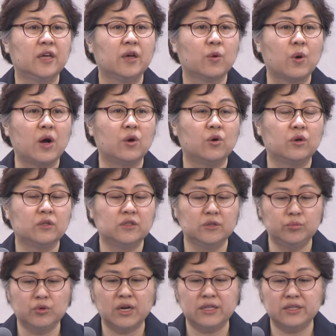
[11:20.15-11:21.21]
과거
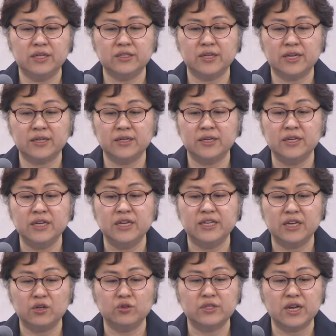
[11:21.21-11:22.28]
누부갓네살이
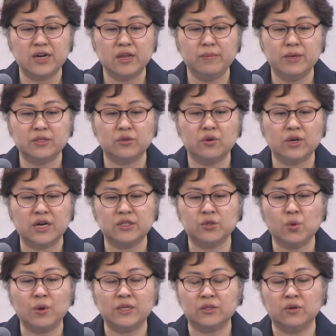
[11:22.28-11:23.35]
예루살렘에서
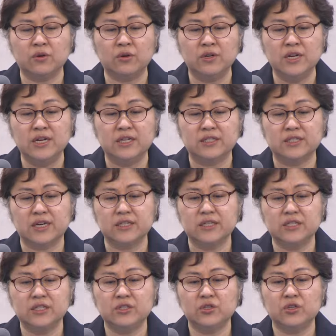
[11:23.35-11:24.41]
가져와서 자기
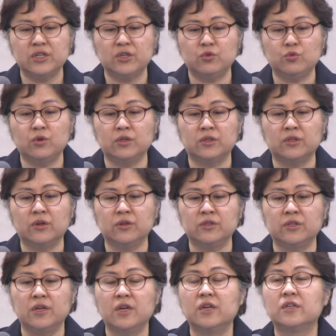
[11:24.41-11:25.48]
신전에 두었던
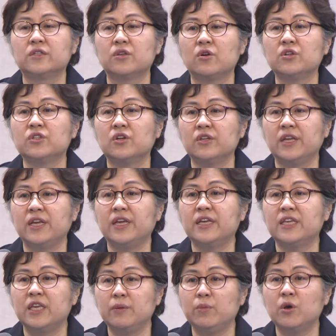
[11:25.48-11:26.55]
성전의
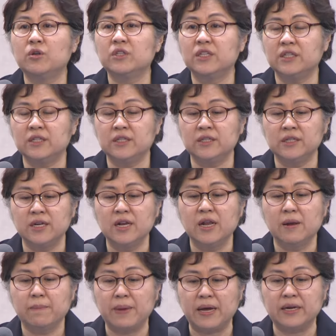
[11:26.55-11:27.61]
기명들을
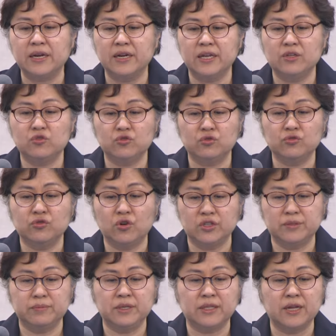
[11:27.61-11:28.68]
반환해 준
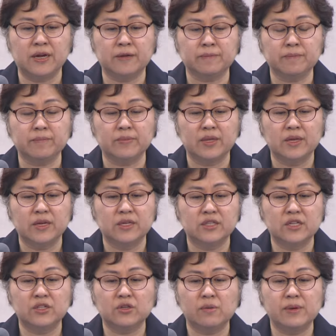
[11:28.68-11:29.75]
것입니다.
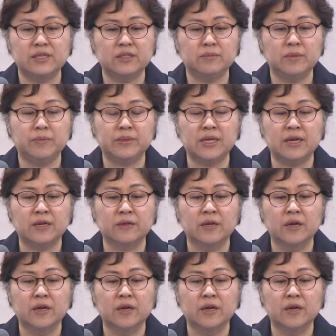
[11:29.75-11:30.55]
7절 말씀입니다.